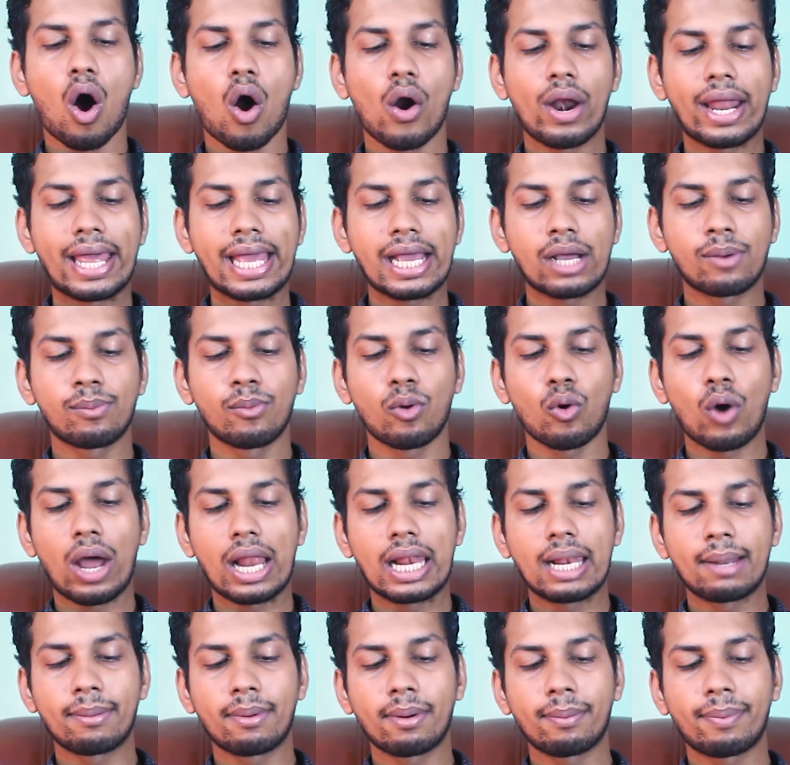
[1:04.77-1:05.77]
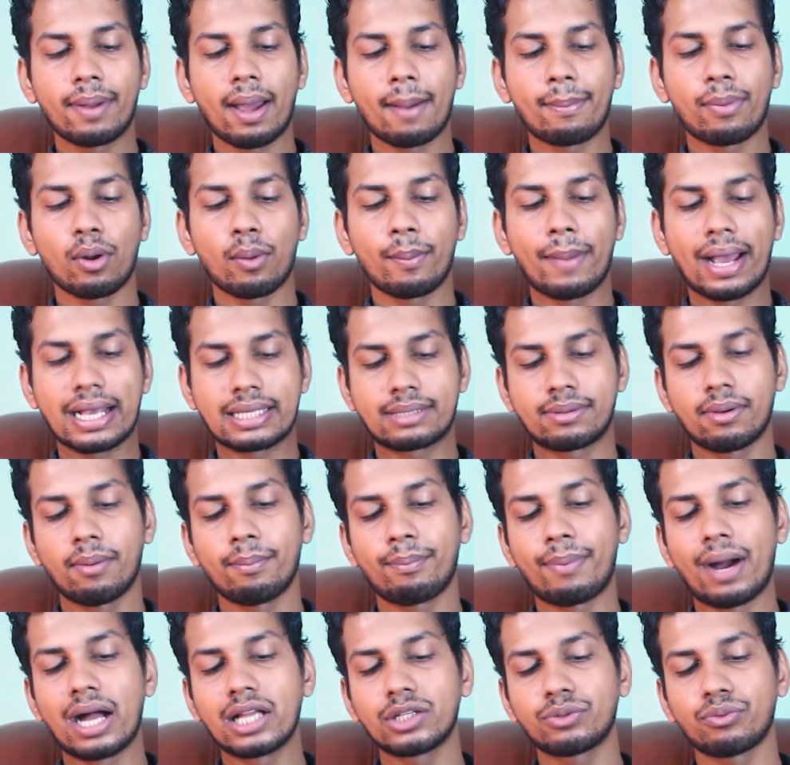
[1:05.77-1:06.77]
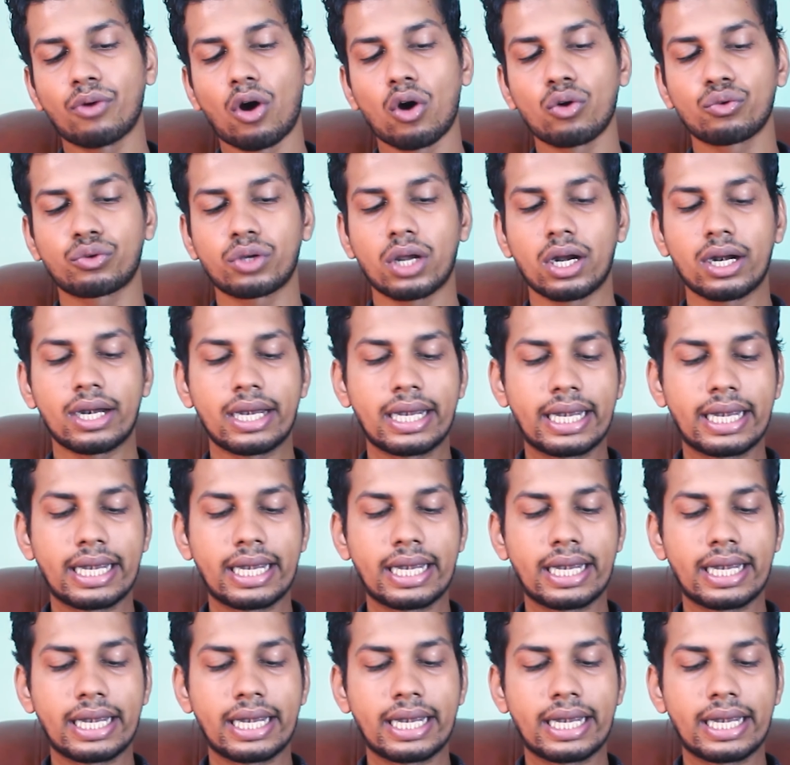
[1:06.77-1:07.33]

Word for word: और एक मोबाइल नंबर पे आप लोग मैक्सिमम पाँच भाउचर